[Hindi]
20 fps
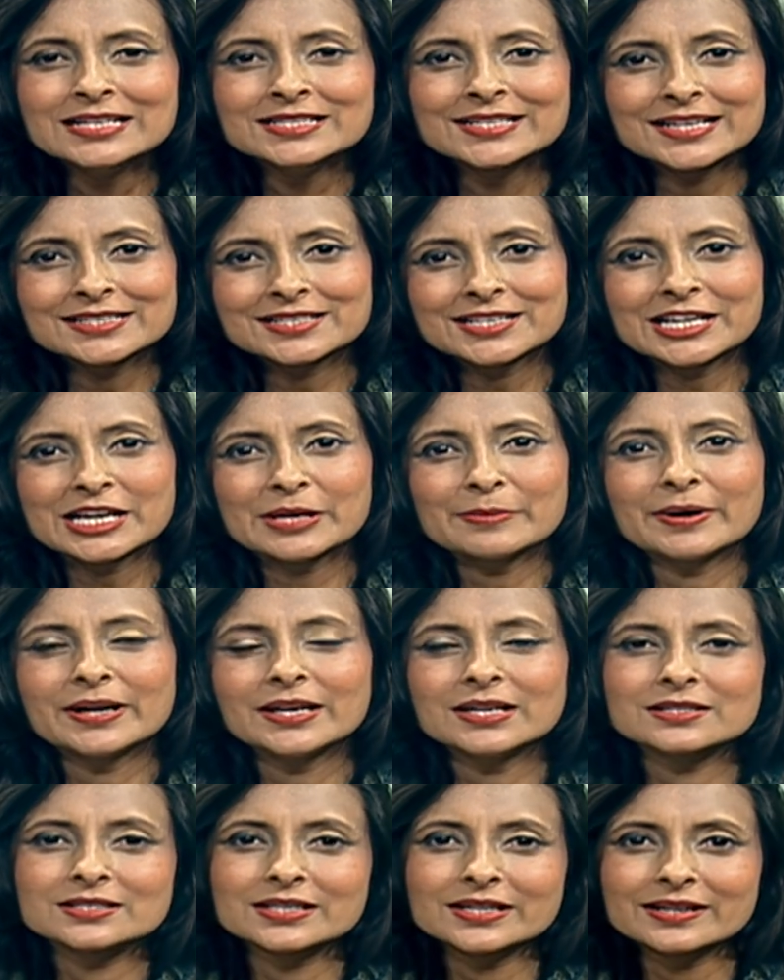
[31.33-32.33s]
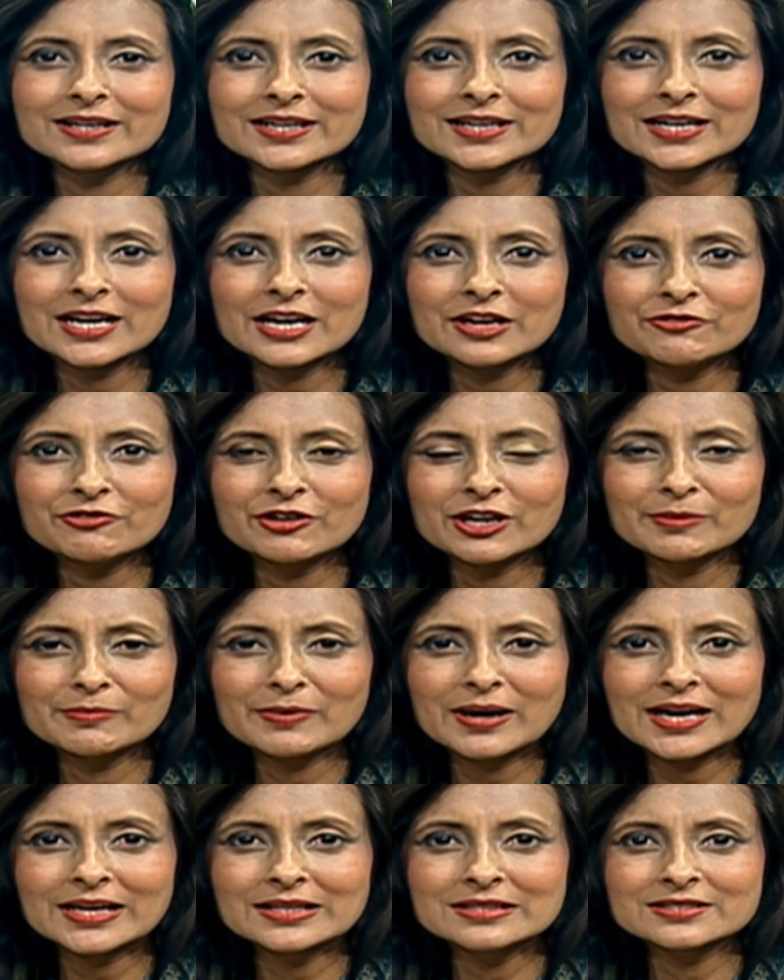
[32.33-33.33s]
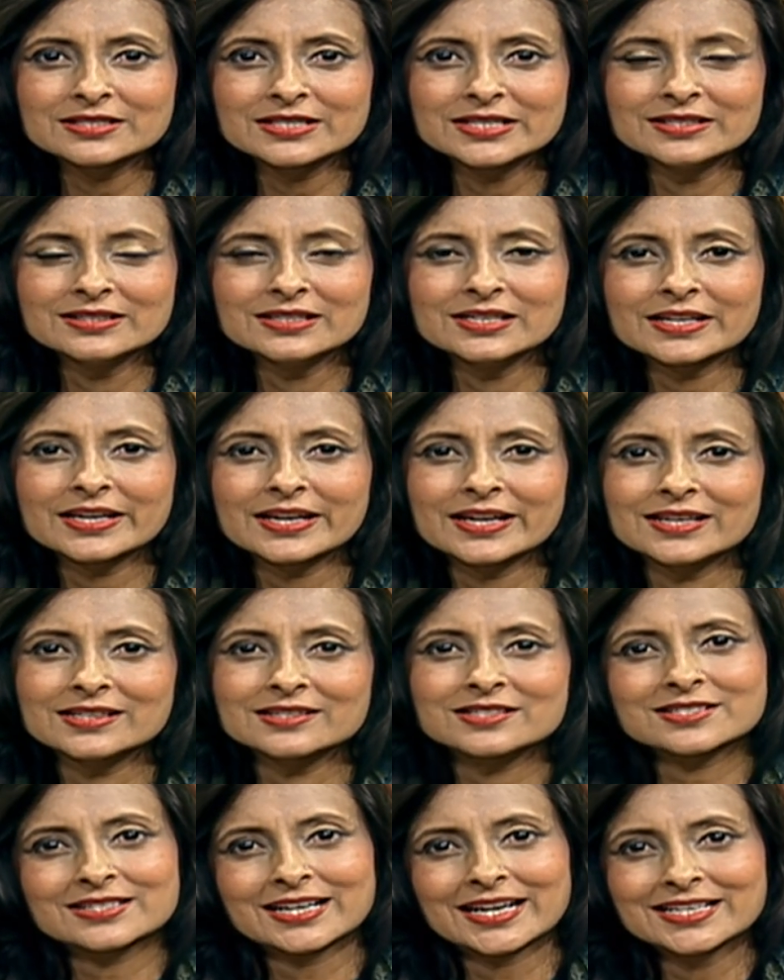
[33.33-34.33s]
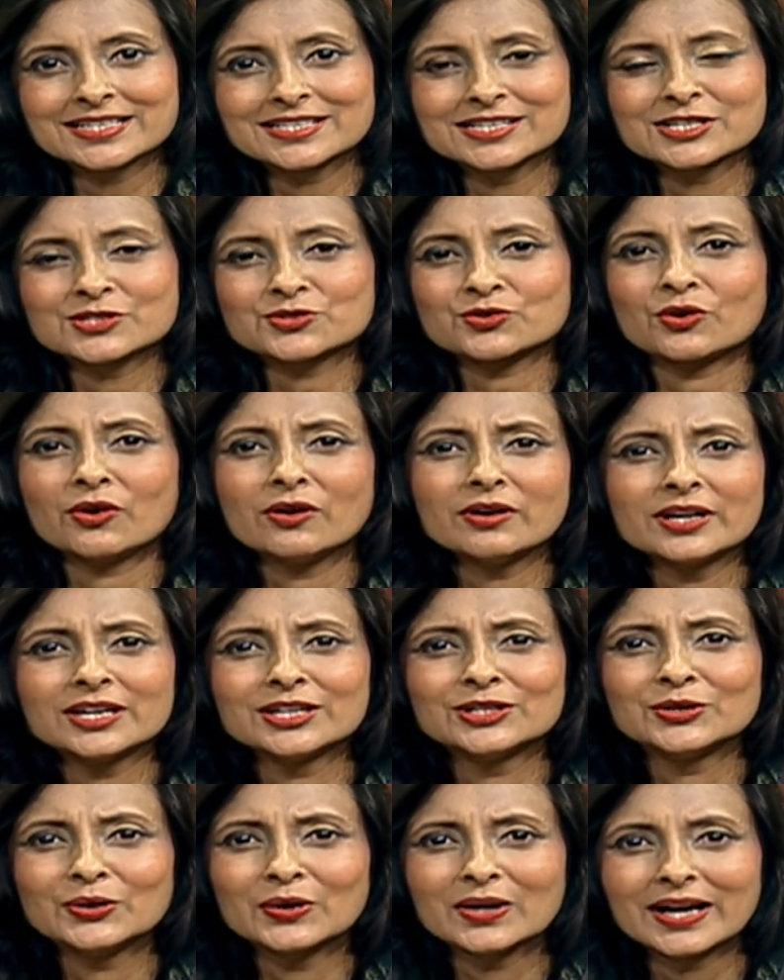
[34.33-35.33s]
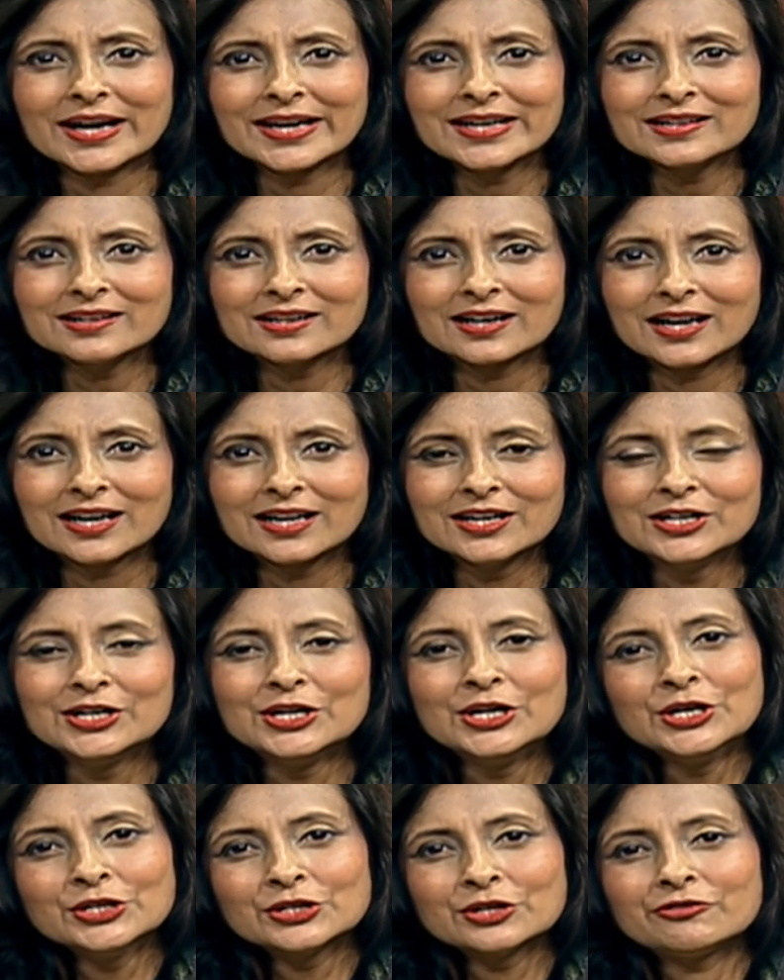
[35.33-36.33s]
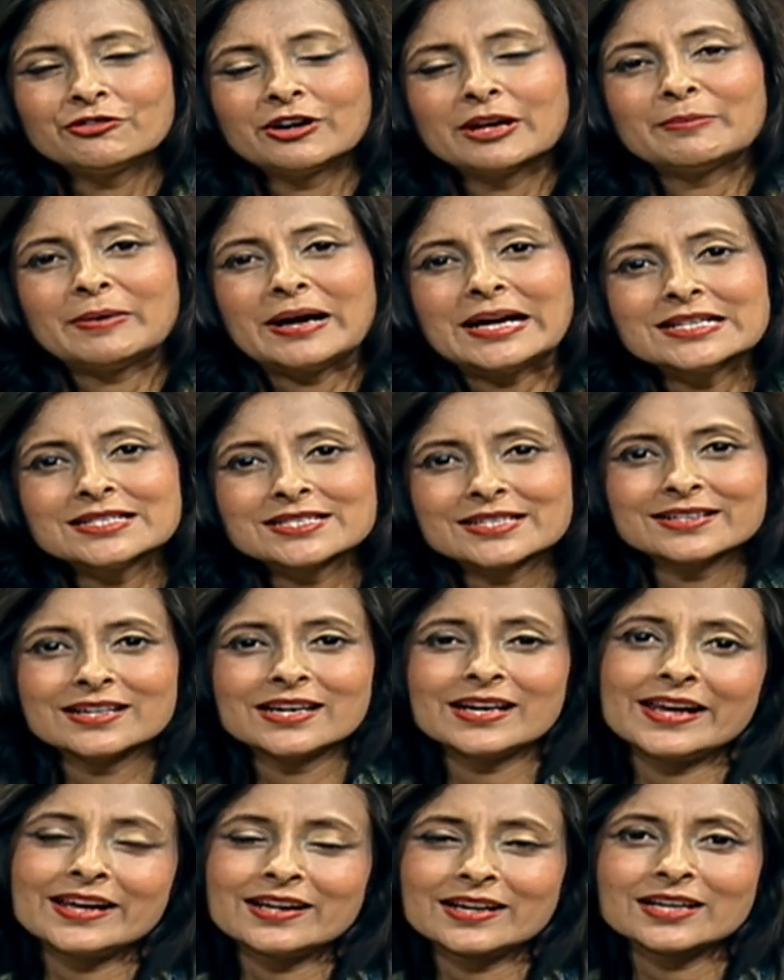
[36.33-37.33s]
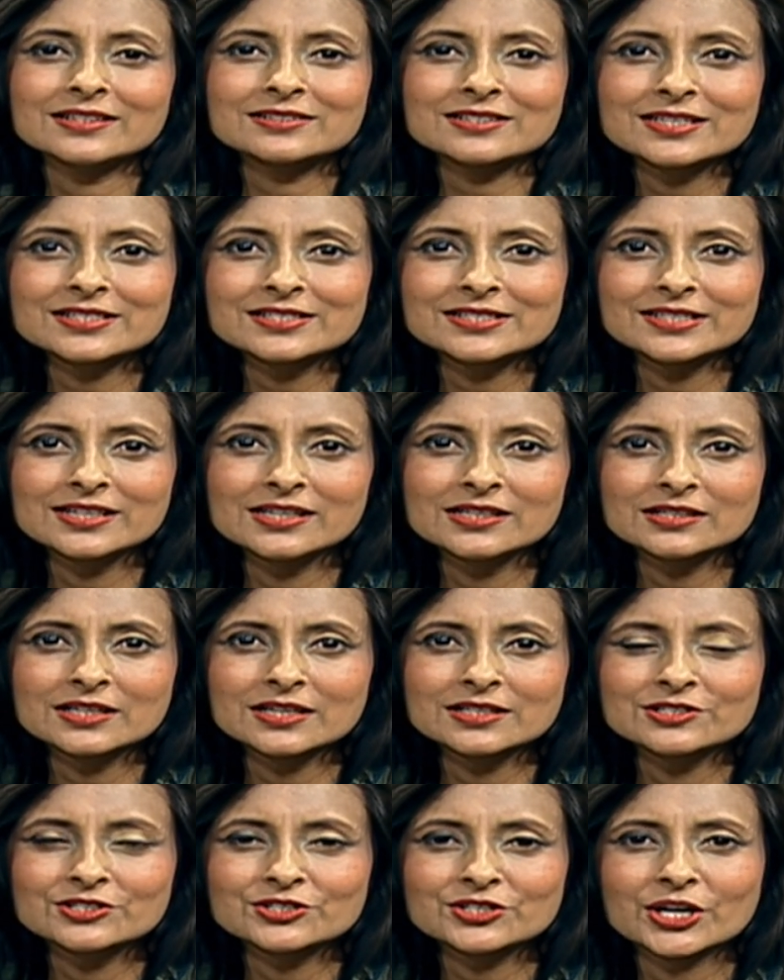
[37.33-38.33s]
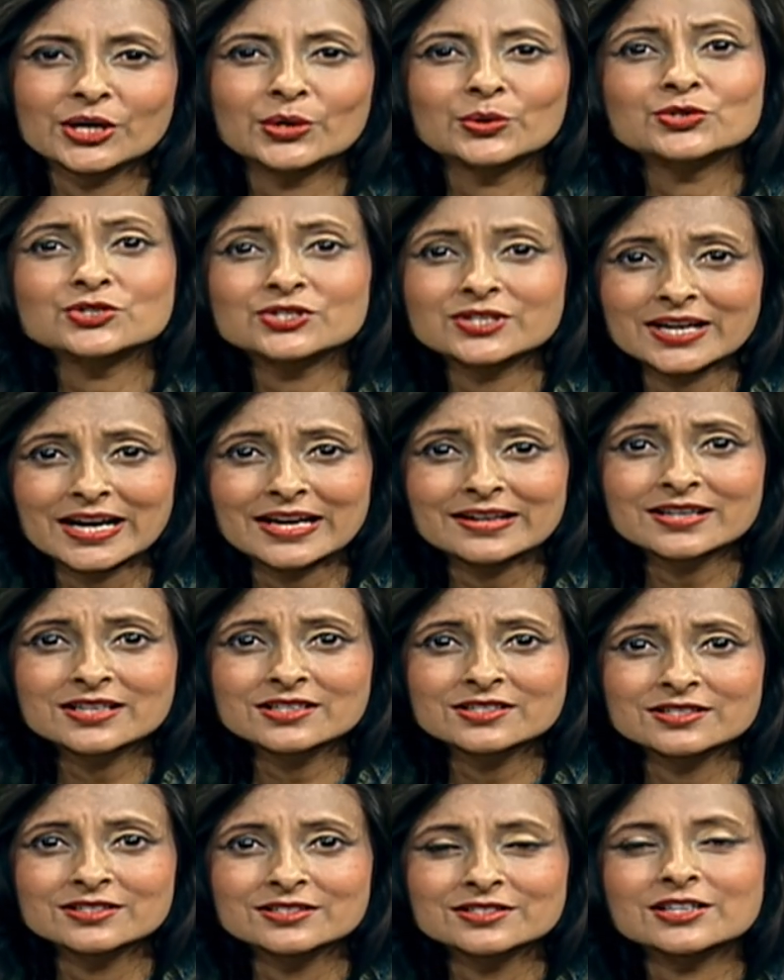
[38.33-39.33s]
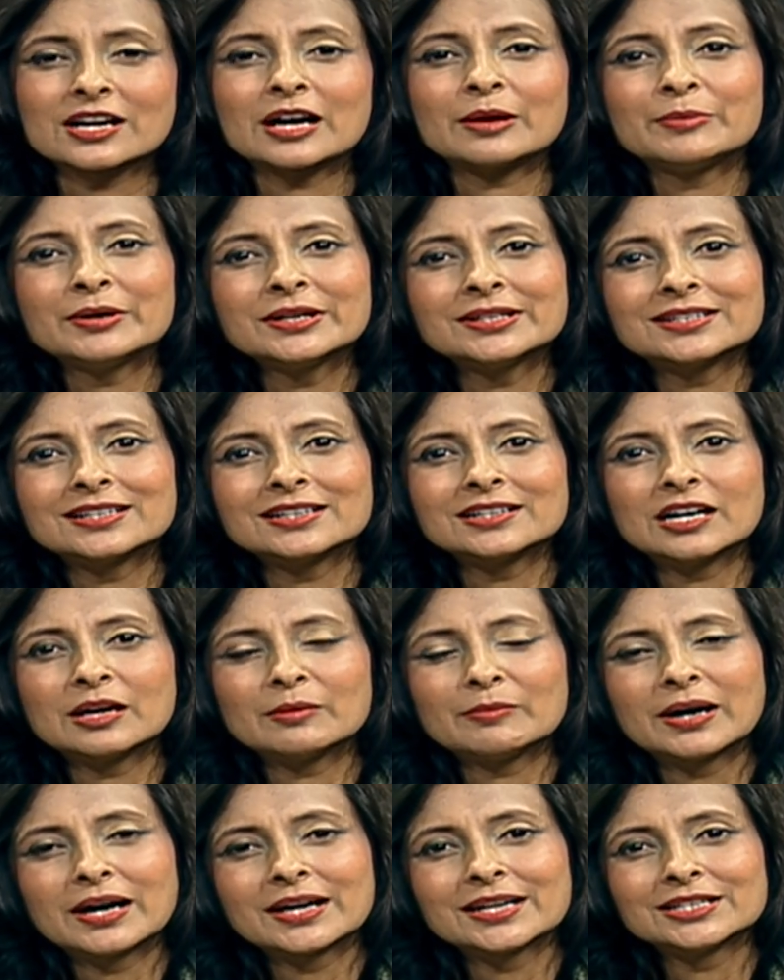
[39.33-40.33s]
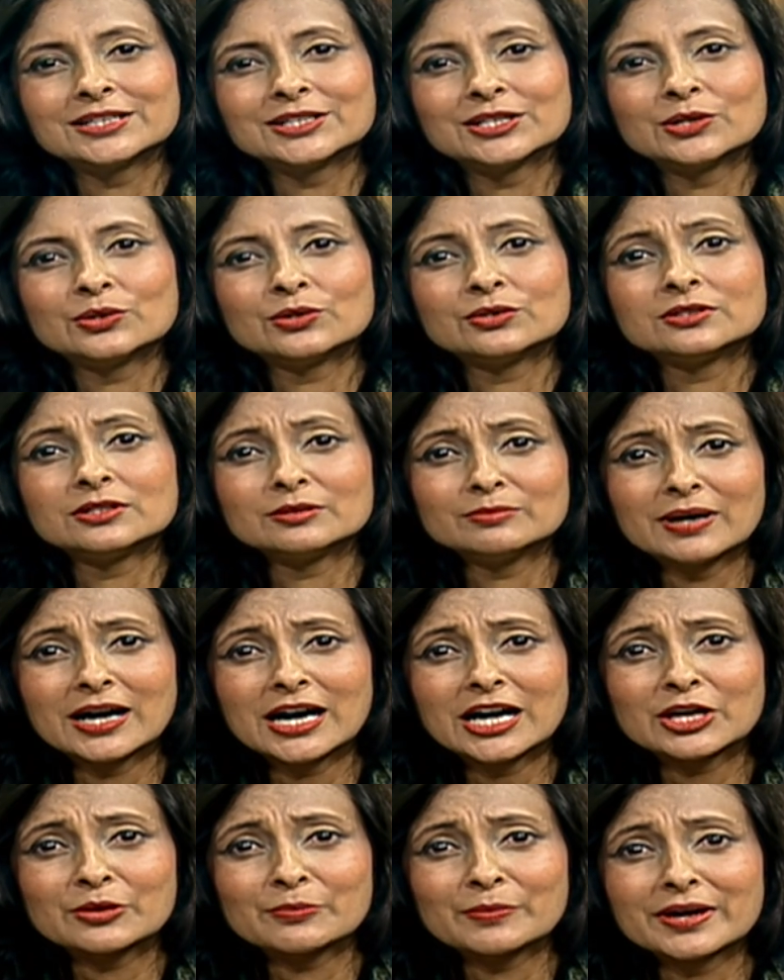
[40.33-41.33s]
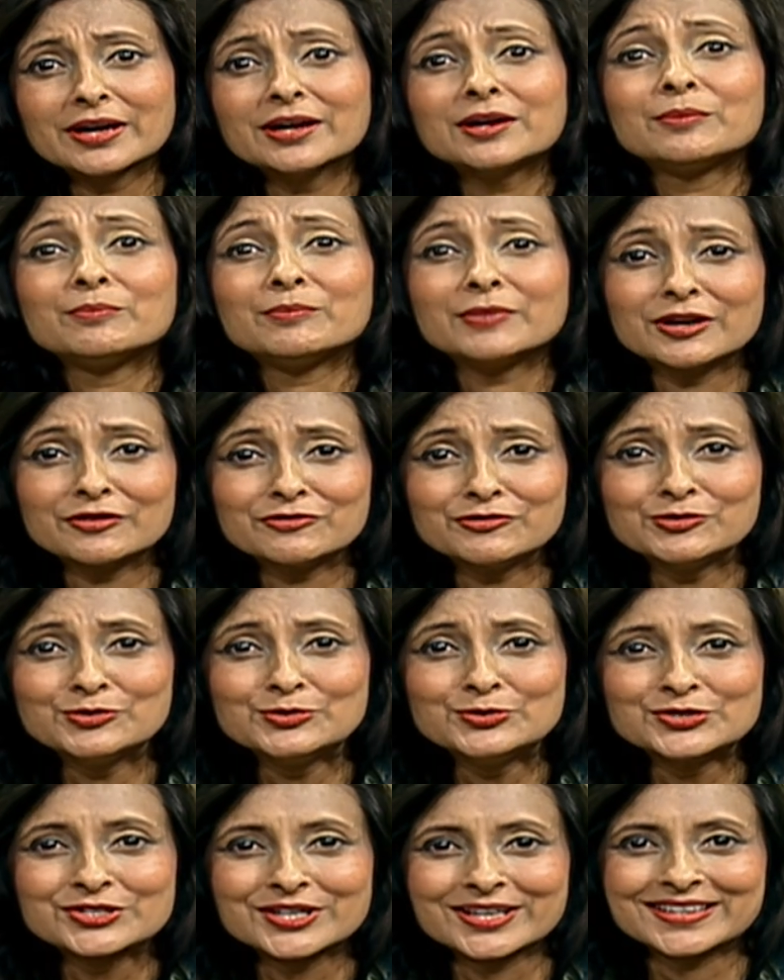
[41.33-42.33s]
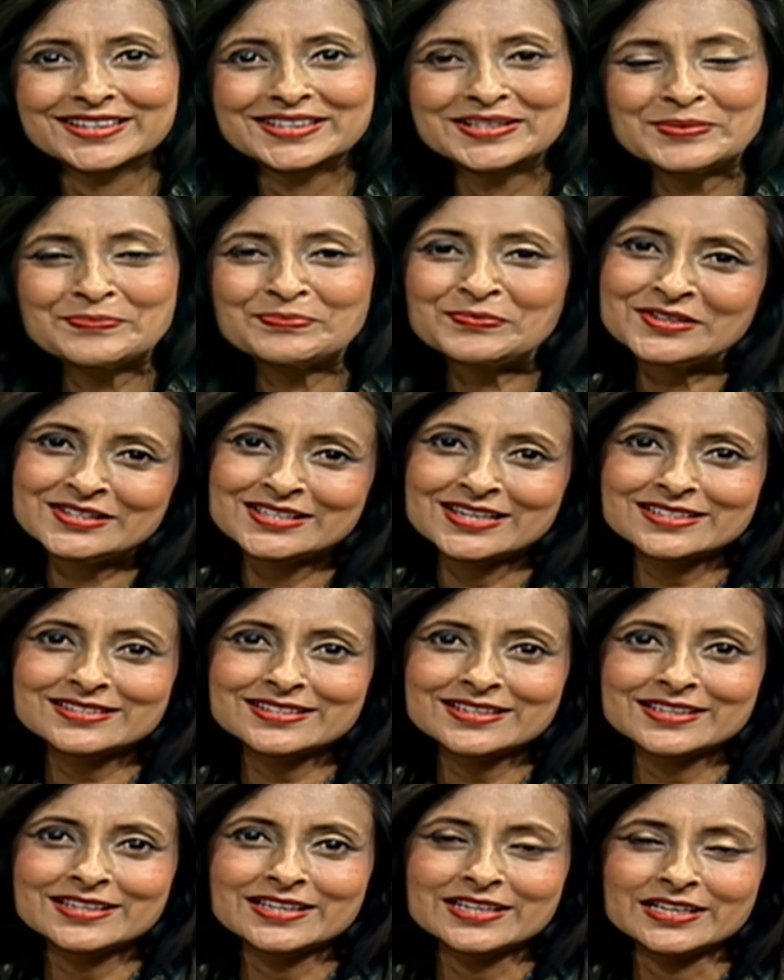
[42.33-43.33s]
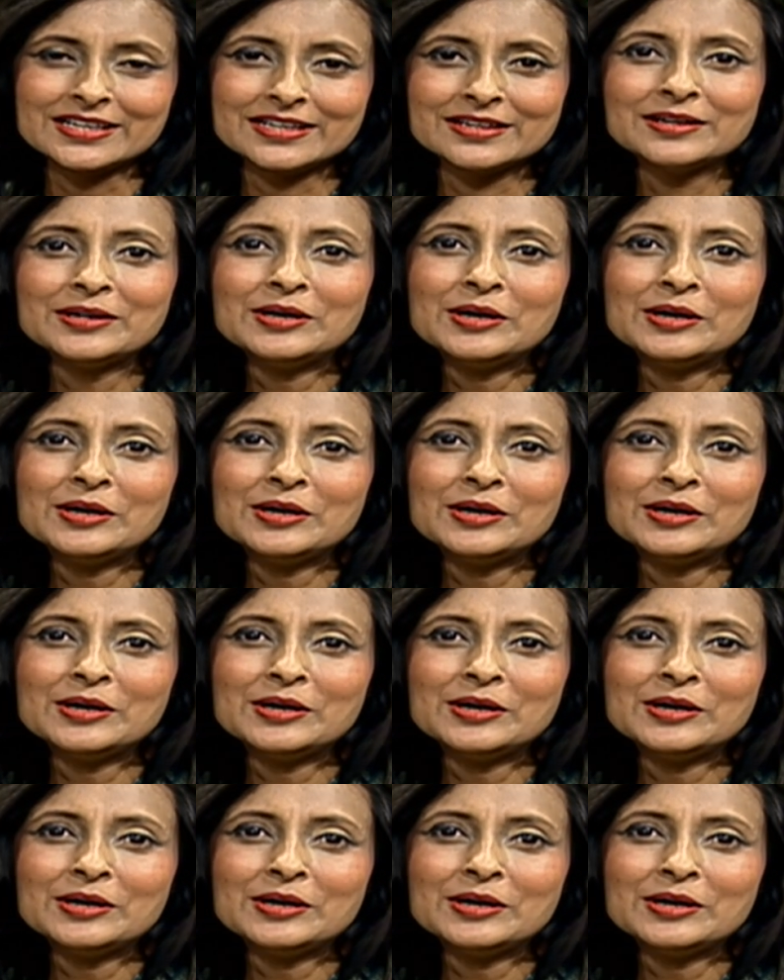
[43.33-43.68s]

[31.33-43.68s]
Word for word: जैसा कि मैंने जिक्र किया फरमान सीरियल के इस टाइटल सॉन्ग के दो लाइन का तो फरमान सीरियल एक ऐसा सीरियल था जिसके कुछ कैरेक्टर्स अभी तक हमारे दिलो दिमाग में महफूज हैं जैसे कि